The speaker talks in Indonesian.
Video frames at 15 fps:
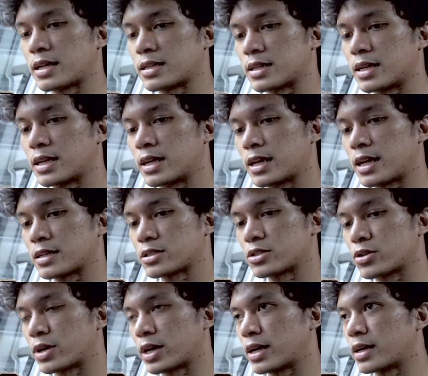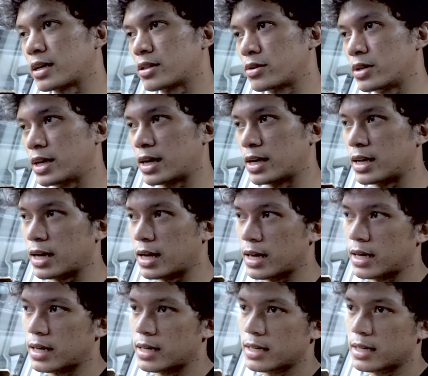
lihat sendiri langsung ya, itu dia ada